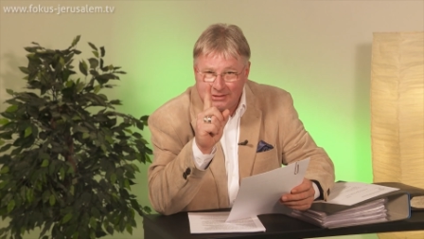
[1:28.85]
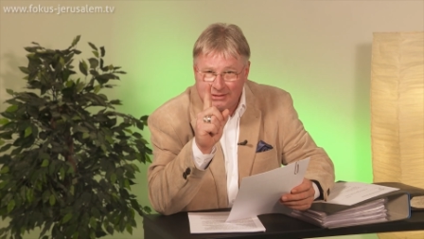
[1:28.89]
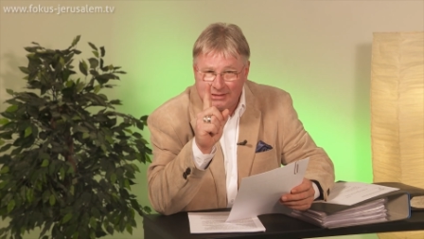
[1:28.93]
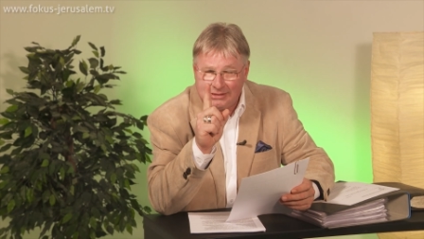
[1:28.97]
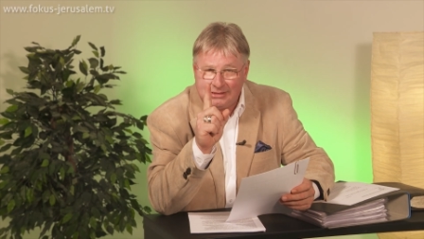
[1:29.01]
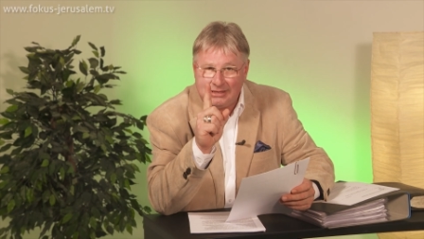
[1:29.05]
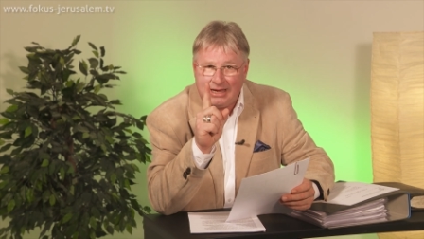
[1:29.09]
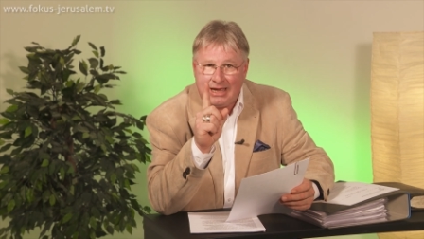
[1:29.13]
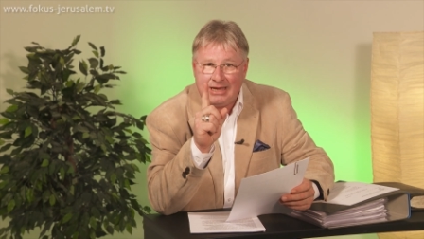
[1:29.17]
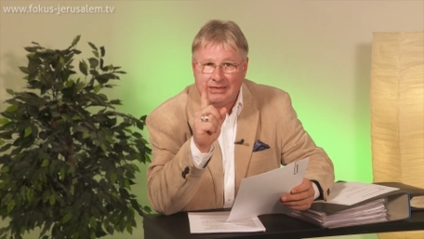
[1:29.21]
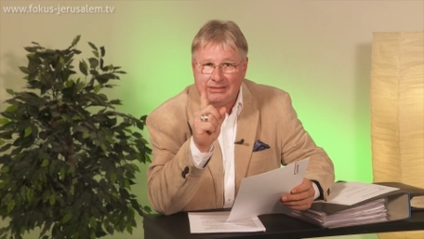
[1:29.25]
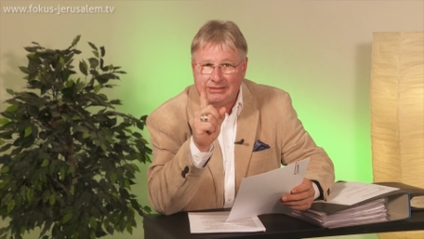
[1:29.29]

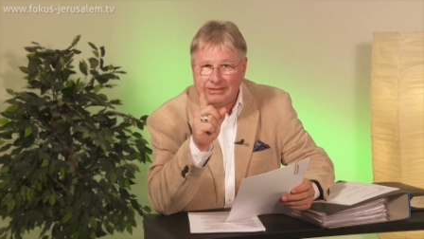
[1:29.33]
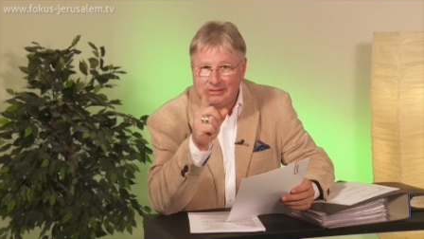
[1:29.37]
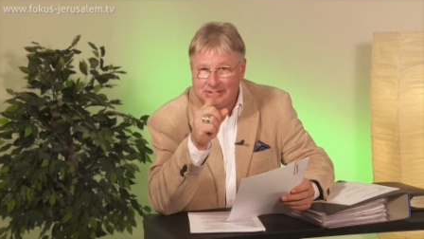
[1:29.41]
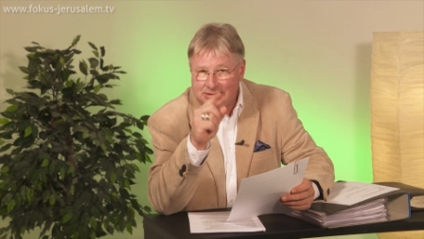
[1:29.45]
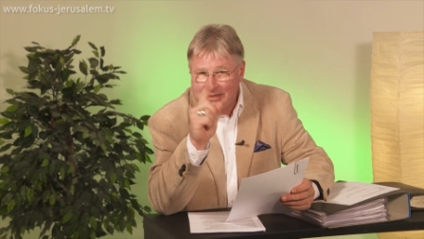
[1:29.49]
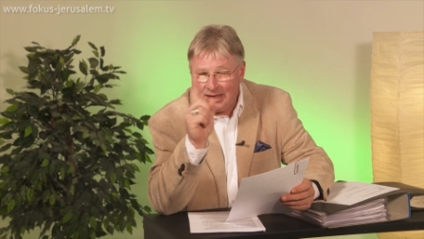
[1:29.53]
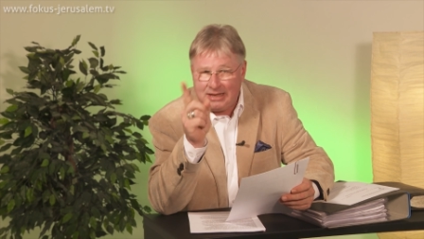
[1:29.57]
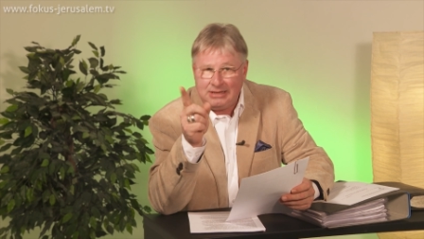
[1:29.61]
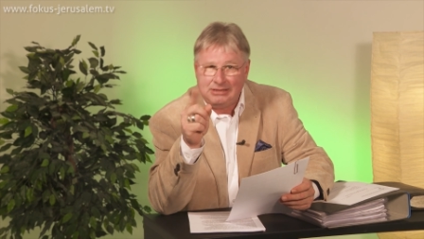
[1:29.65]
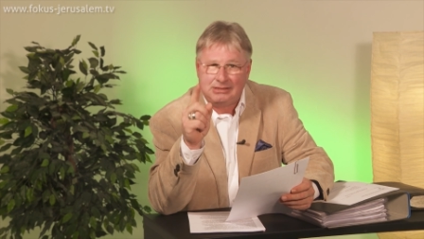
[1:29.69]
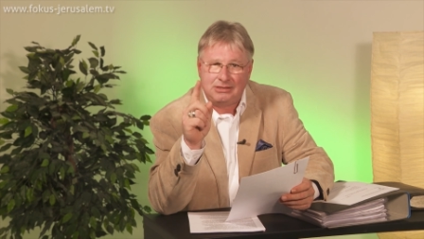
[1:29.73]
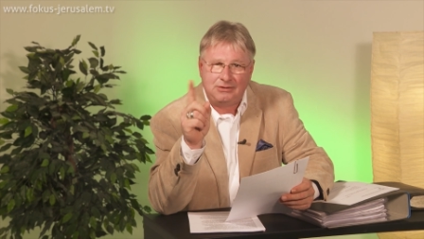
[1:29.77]
Das heißt, das
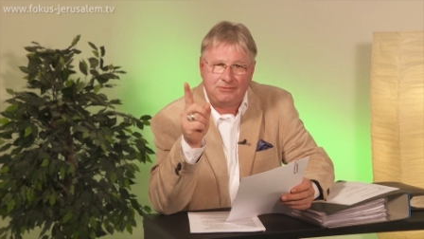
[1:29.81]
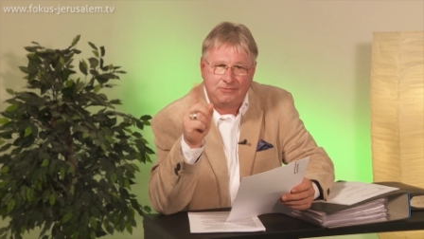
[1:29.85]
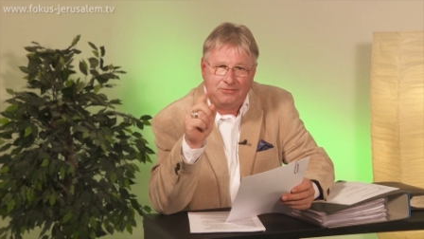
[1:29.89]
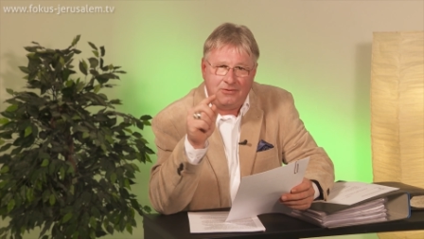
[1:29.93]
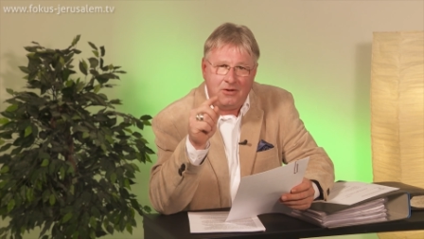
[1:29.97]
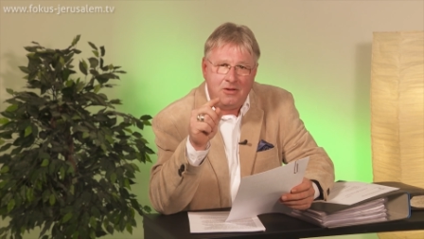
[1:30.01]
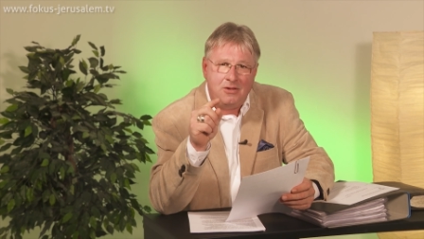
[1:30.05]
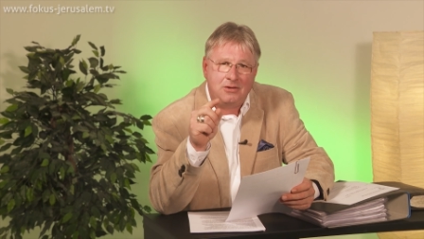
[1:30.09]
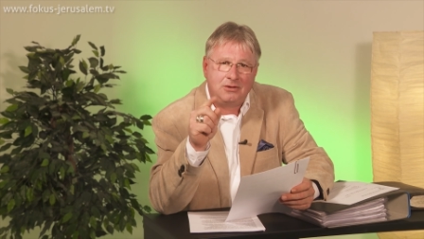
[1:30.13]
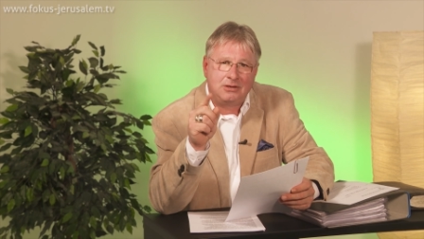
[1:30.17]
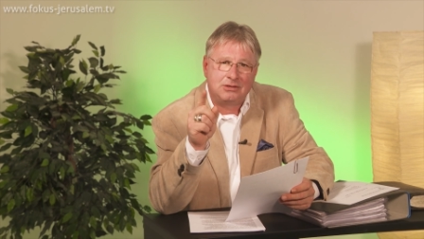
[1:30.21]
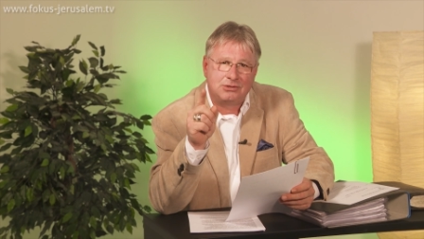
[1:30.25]
ganze
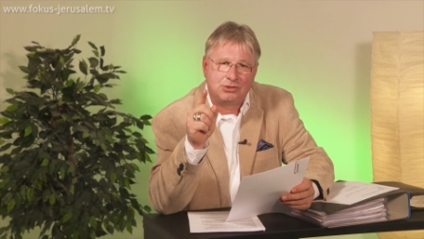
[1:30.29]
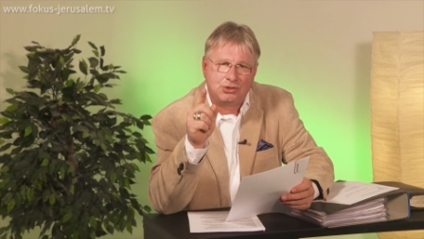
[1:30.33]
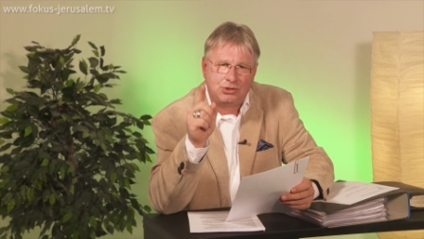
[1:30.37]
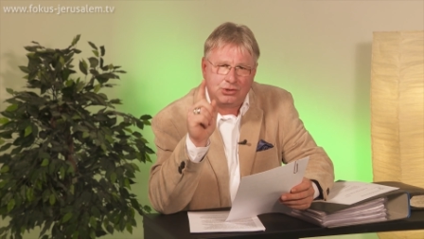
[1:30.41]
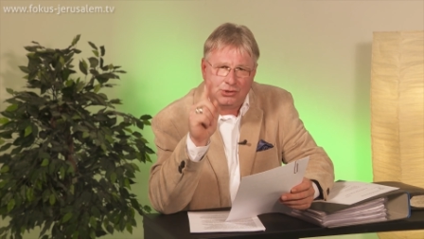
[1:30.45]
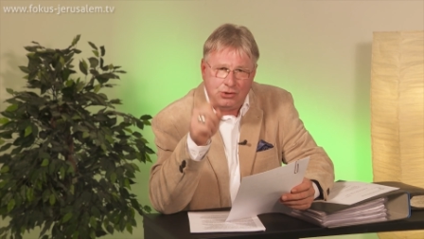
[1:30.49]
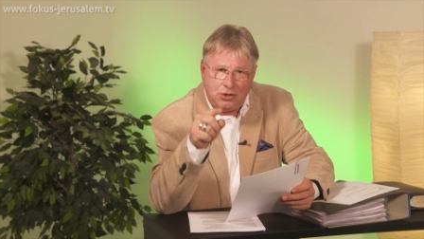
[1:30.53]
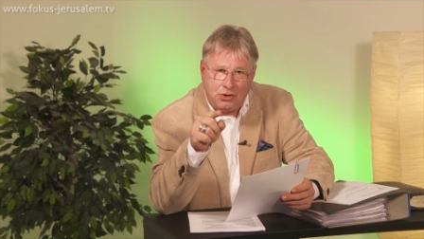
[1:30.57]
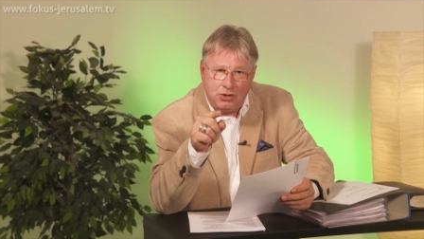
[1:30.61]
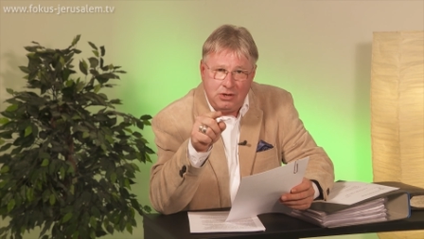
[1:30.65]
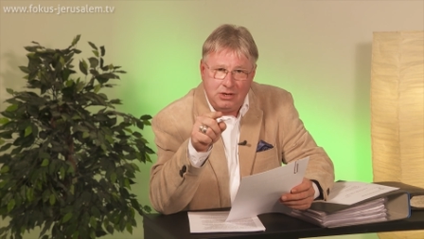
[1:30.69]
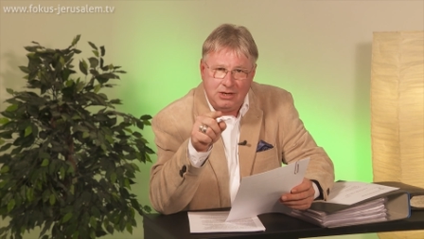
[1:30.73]
Volk ist
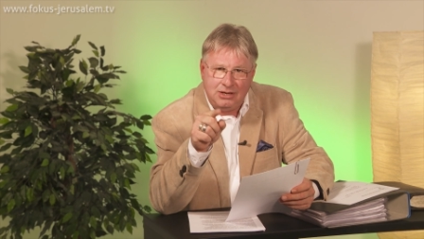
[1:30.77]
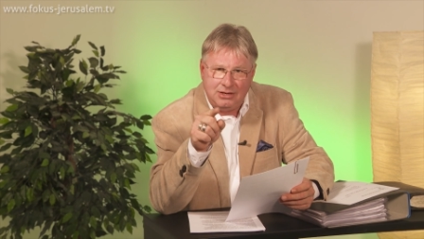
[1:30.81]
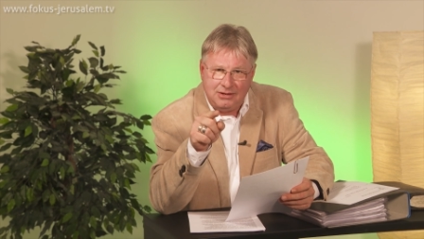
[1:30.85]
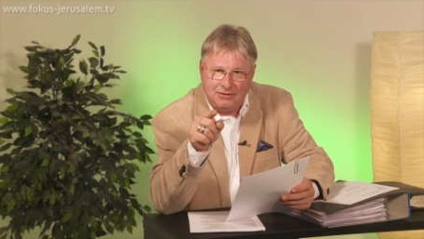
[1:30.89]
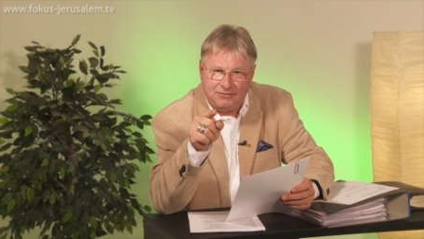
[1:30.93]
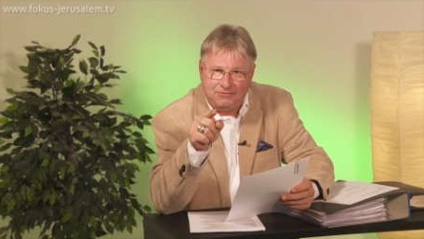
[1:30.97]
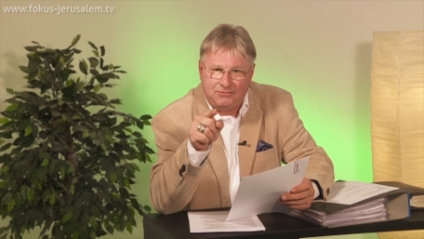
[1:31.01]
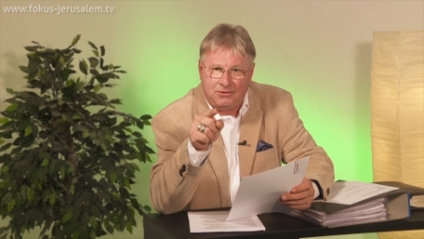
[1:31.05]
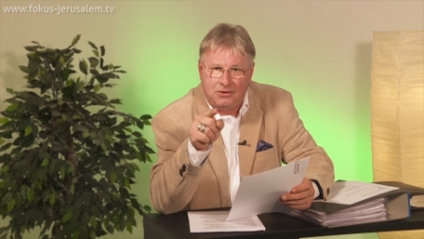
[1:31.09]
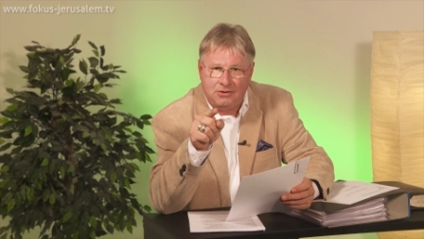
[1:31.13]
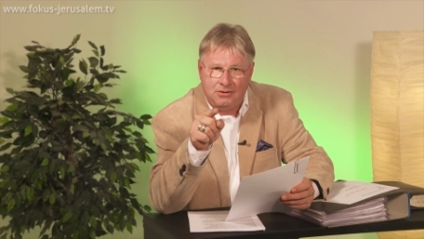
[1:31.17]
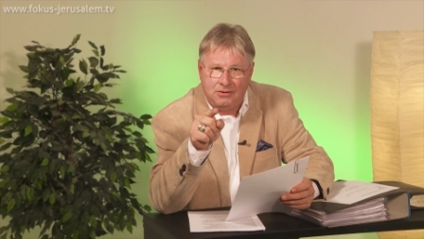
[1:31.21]
Zeuge
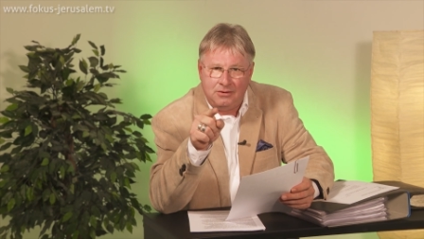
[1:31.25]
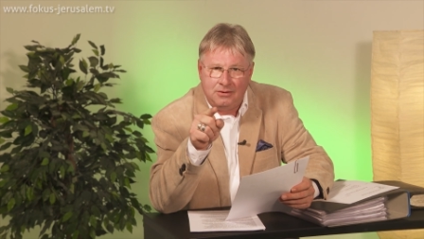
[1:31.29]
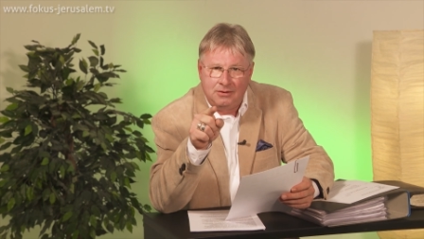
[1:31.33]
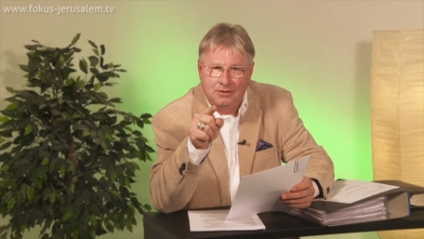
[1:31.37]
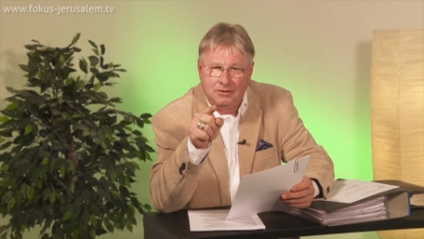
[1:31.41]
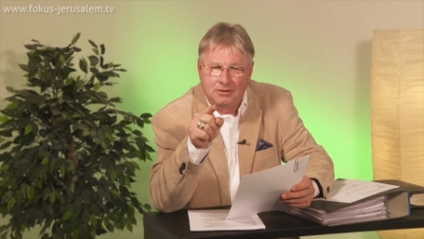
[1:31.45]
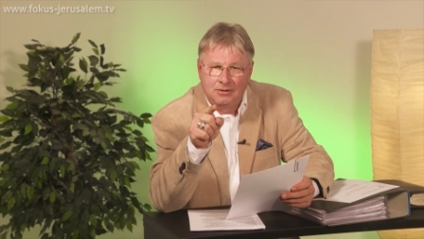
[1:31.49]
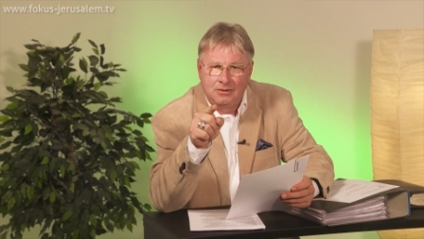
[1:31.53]
davon,